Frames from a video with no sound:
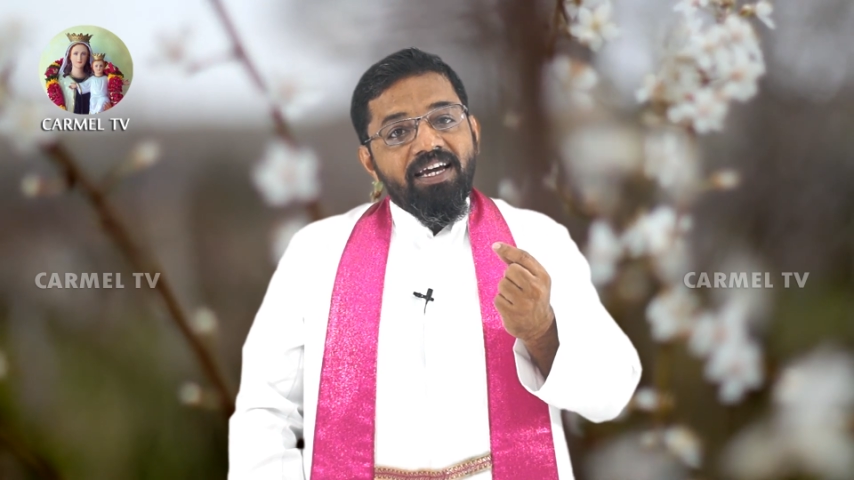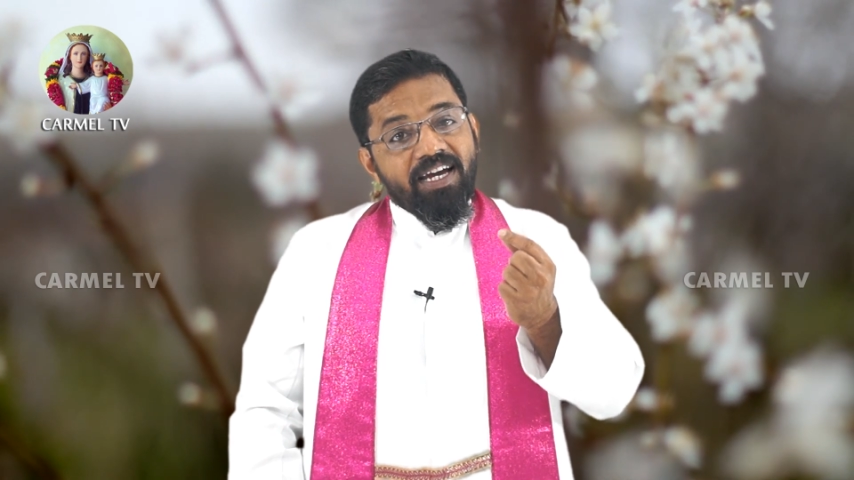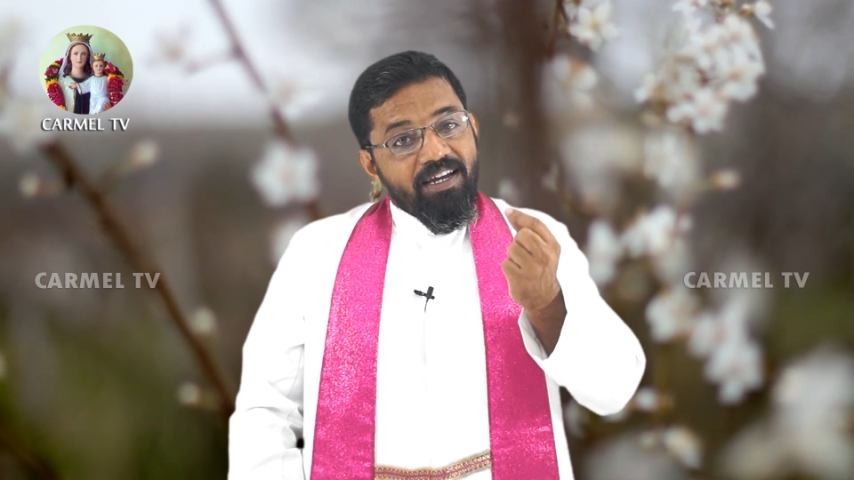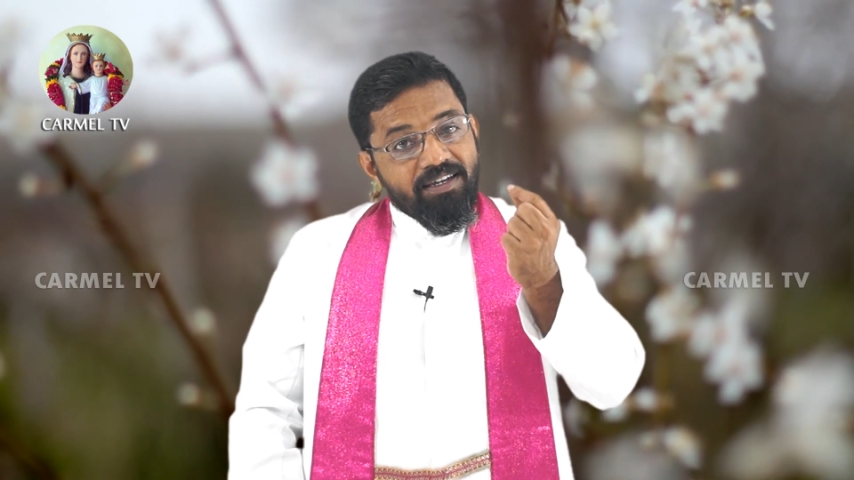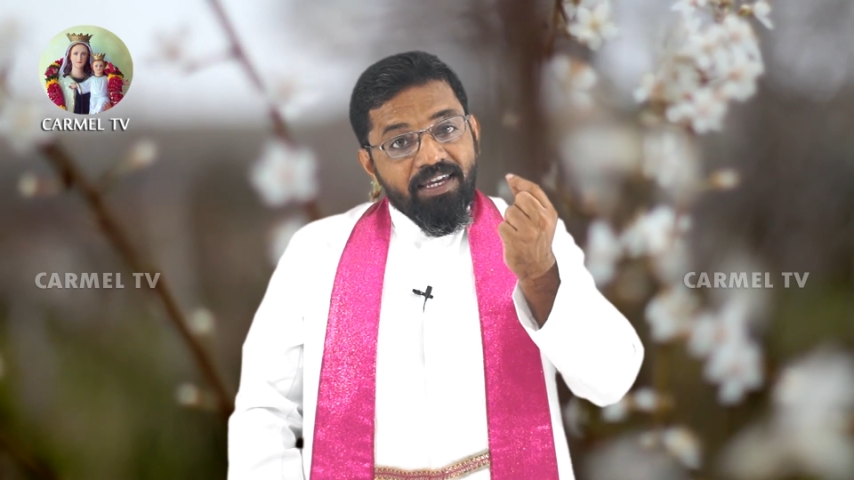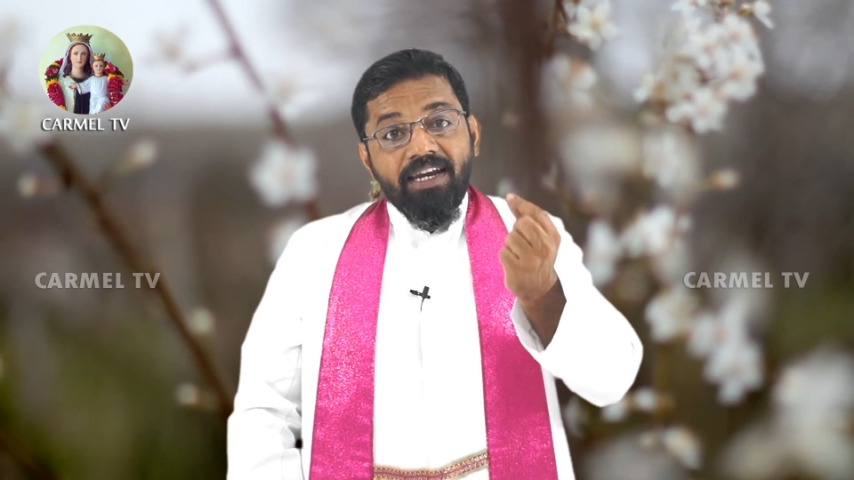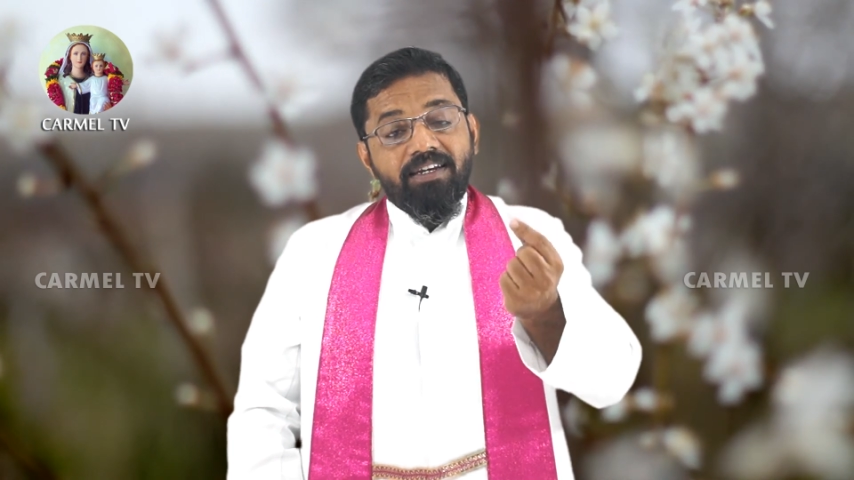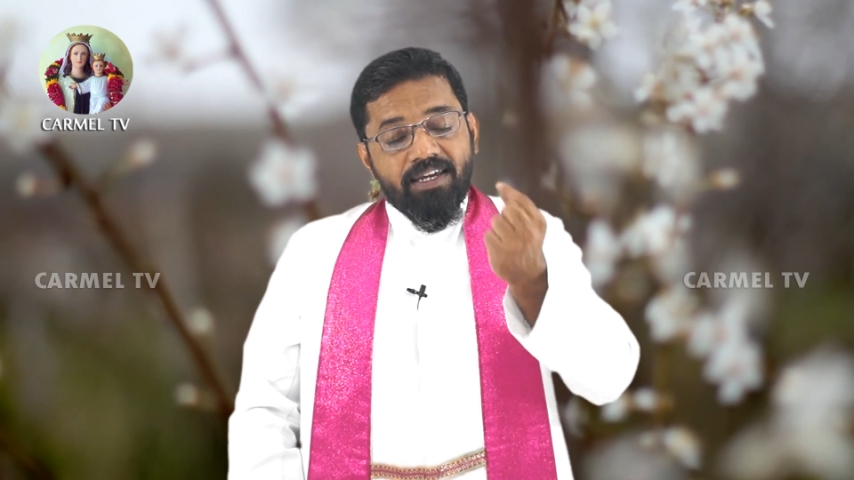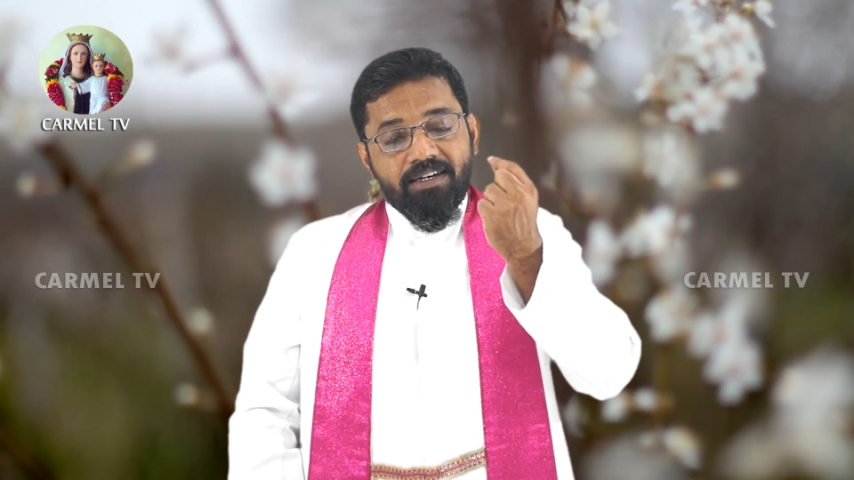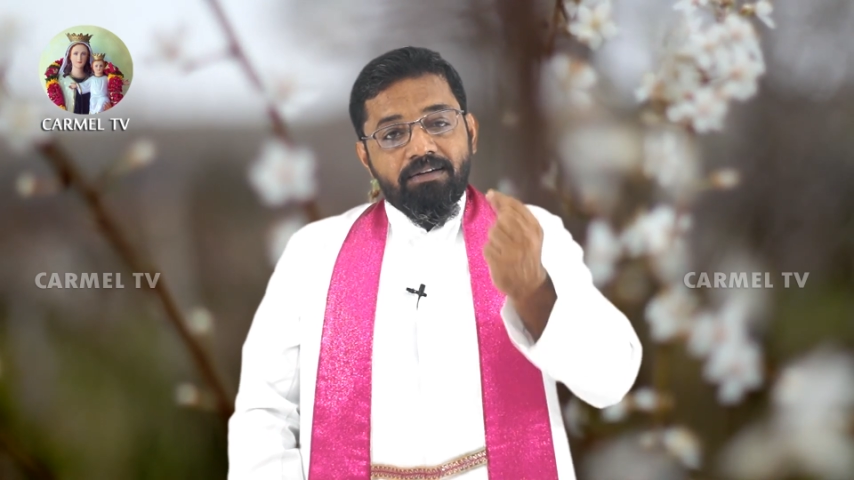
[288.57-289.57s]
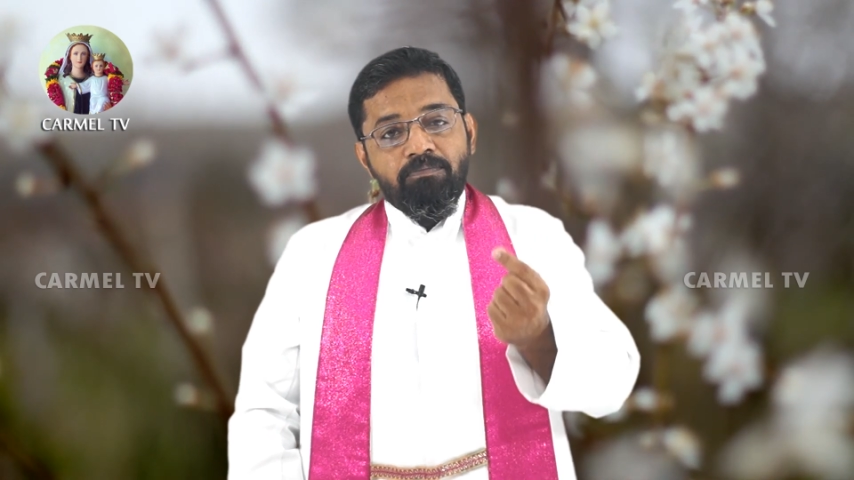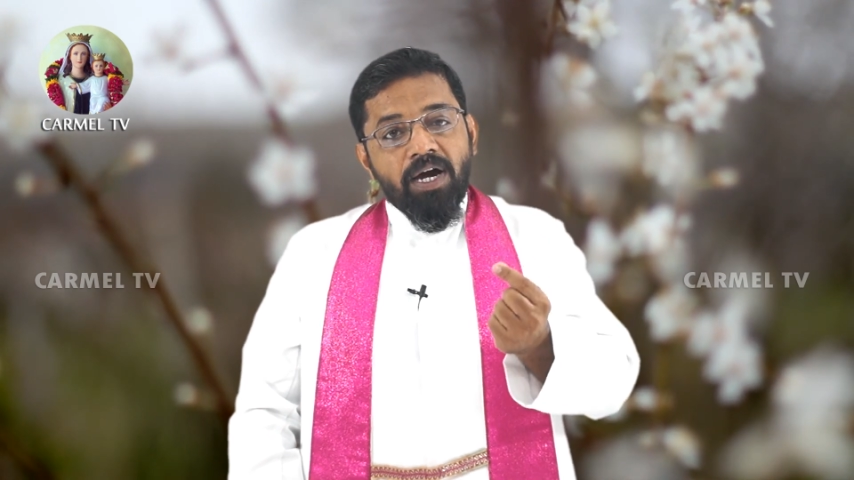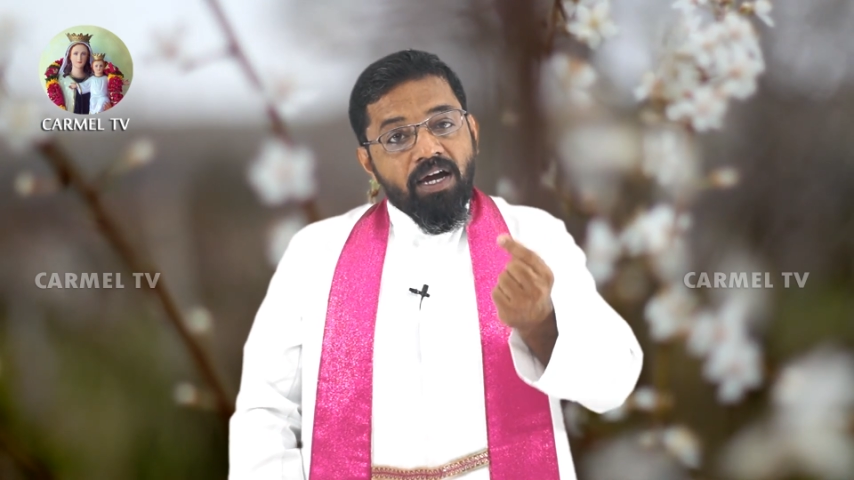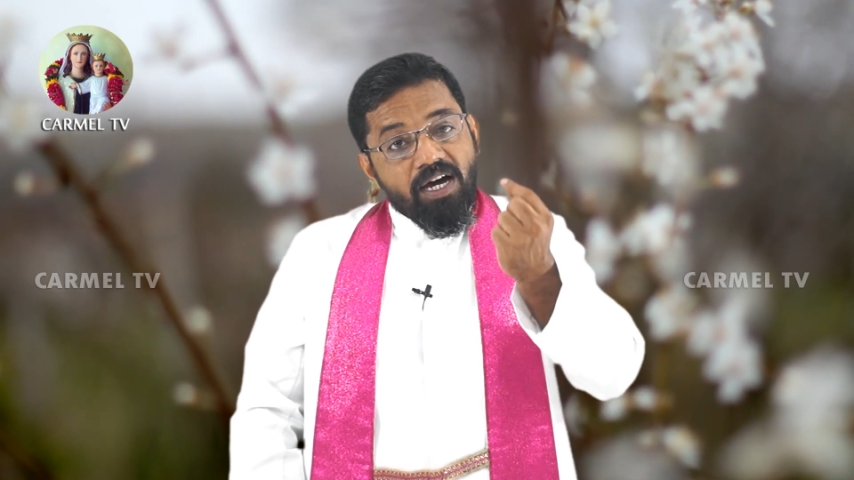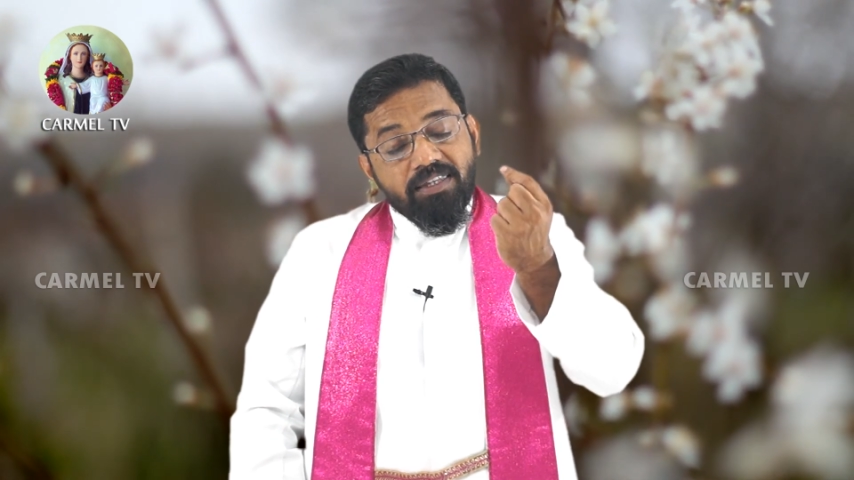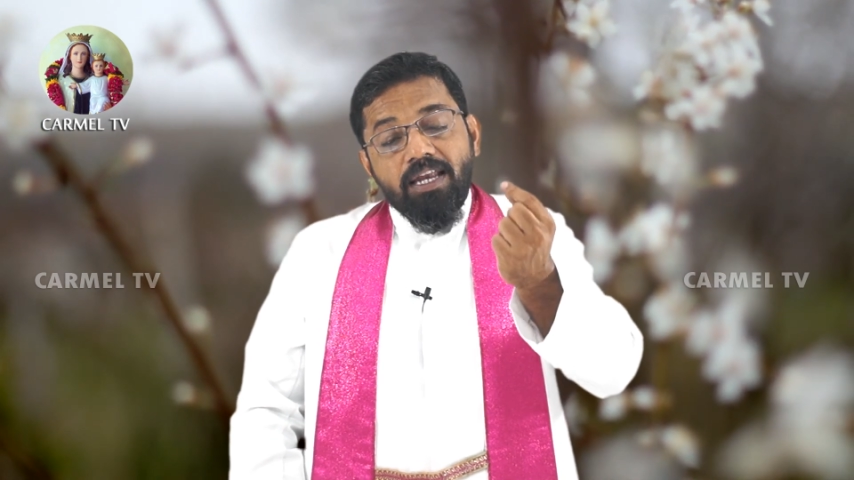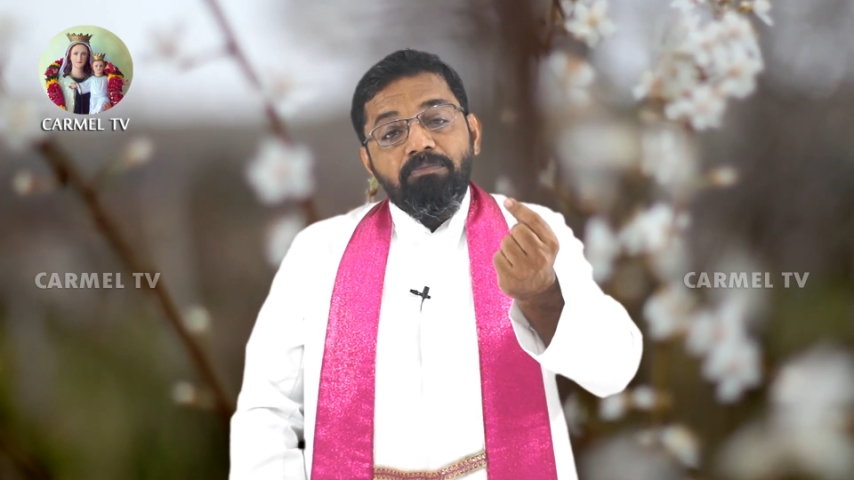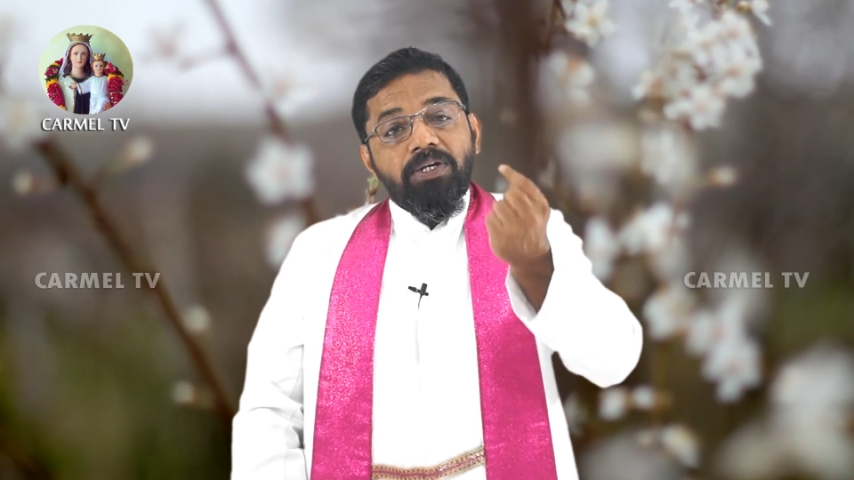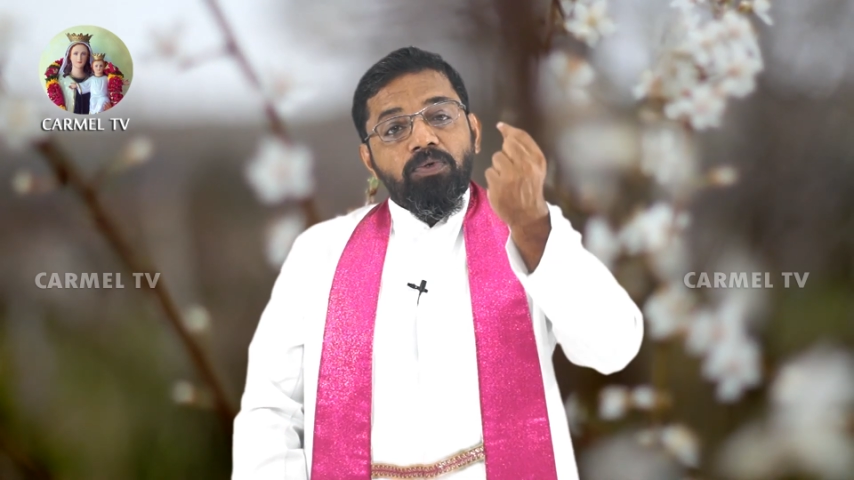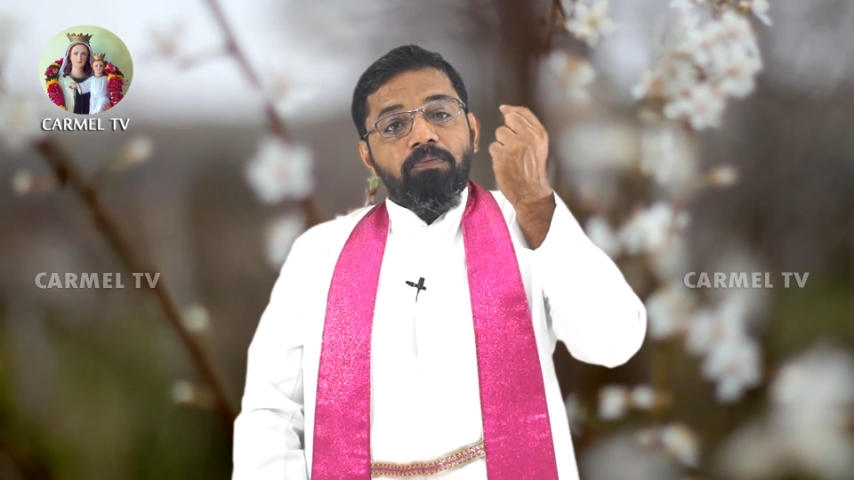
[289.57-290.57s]
க கேட்டேன் காதால்
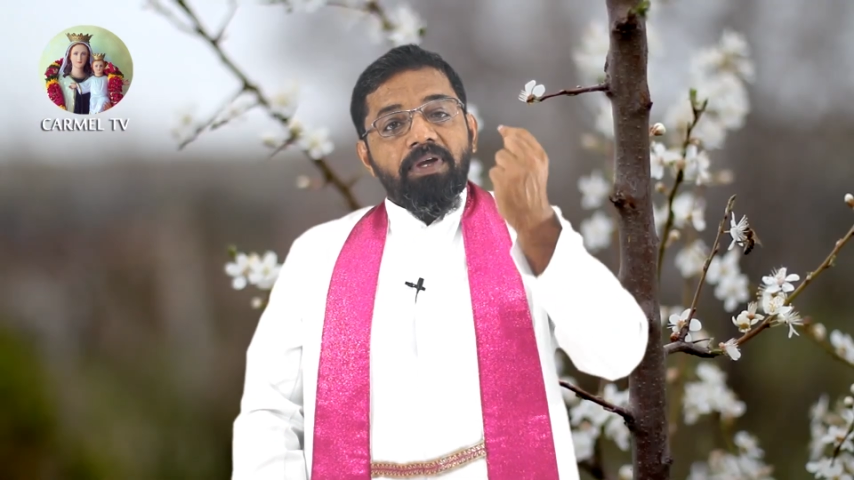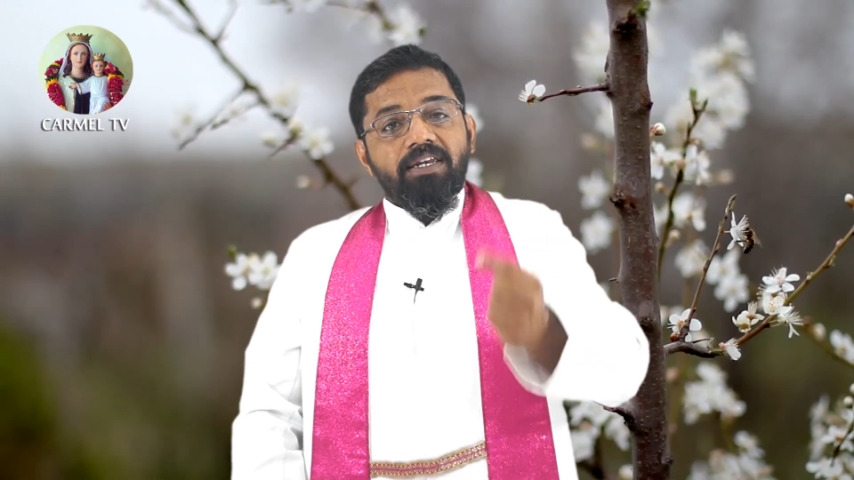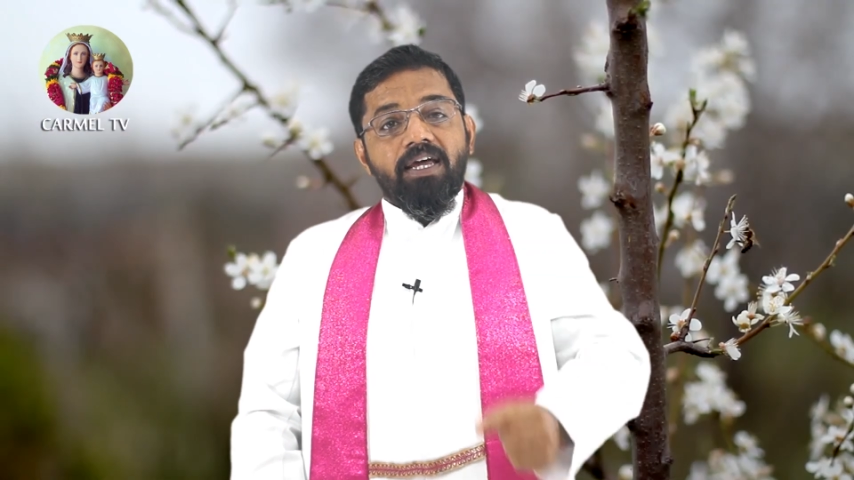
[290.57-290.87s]
மட்டுமே